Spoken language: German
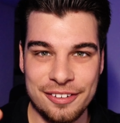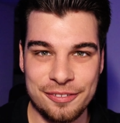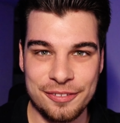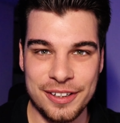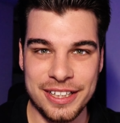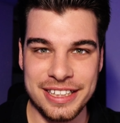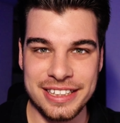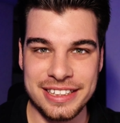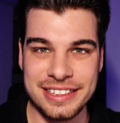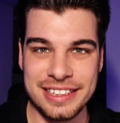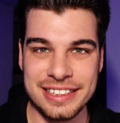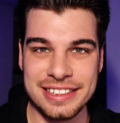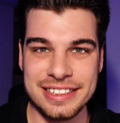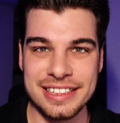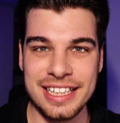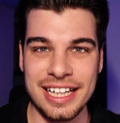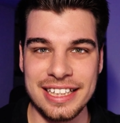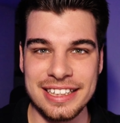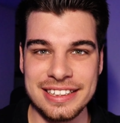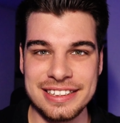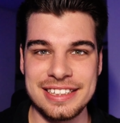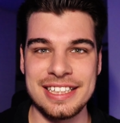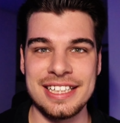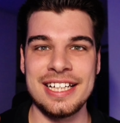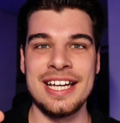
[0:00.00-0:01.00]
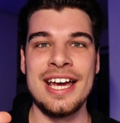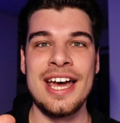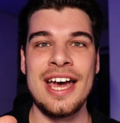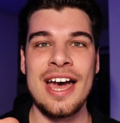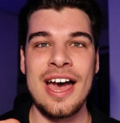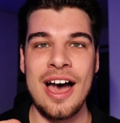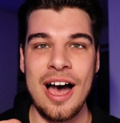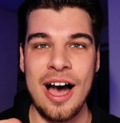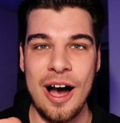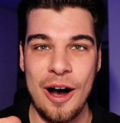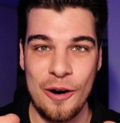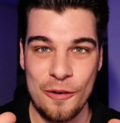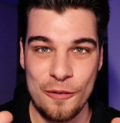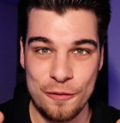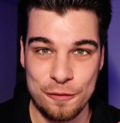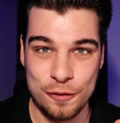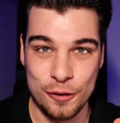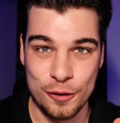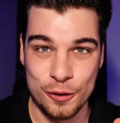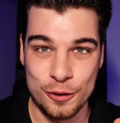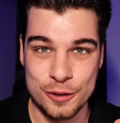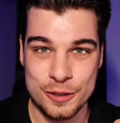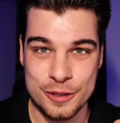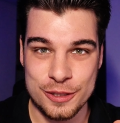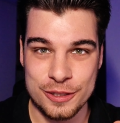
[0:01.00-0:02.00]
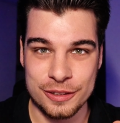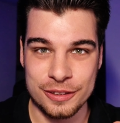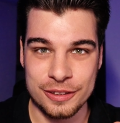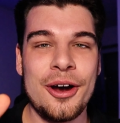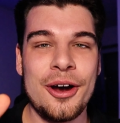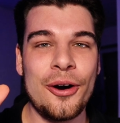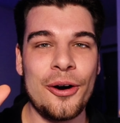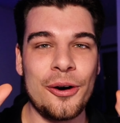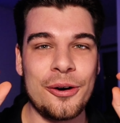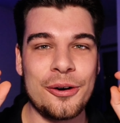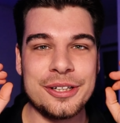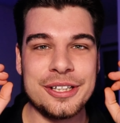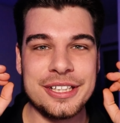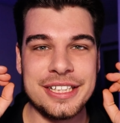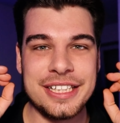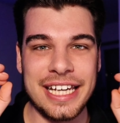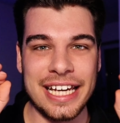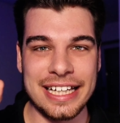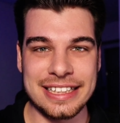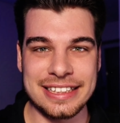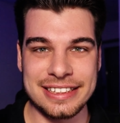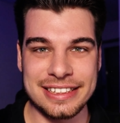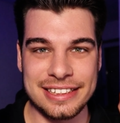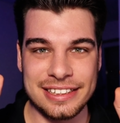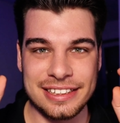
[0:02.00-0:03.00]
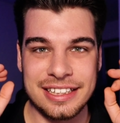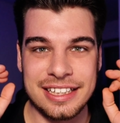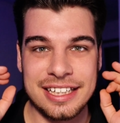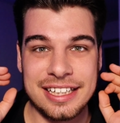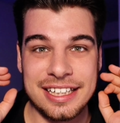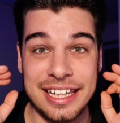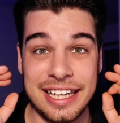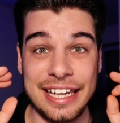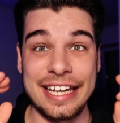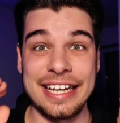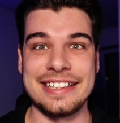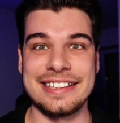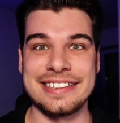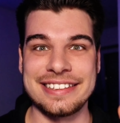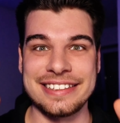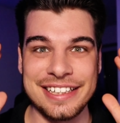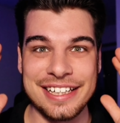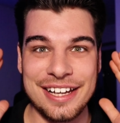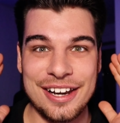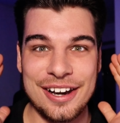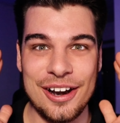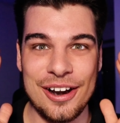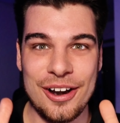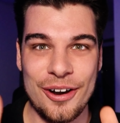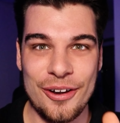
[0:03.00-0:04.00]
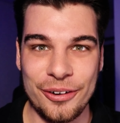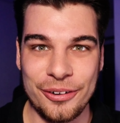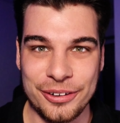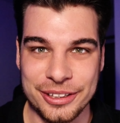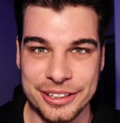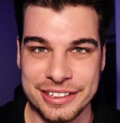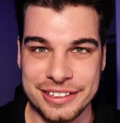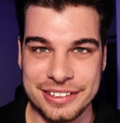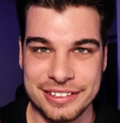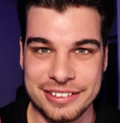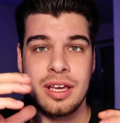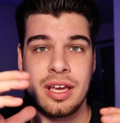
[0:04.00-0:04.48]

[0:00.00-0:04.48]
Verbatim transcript: werde ich das Ganze auflösen. Und jetzt geht's los.